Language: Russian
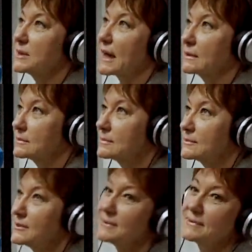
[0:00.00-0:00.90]
так,
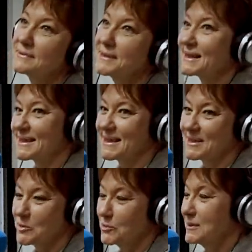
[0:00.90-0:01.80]
вы, выходцы
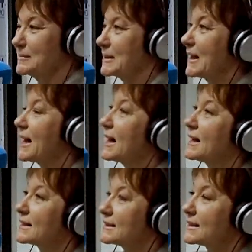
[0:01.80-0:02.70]
из Чулыма. Выходцы,
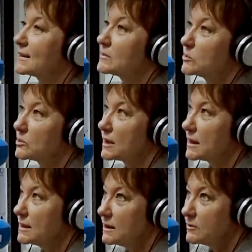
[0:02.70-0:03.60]
да. да, вот
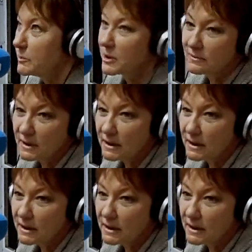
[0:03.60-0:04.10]
они в первой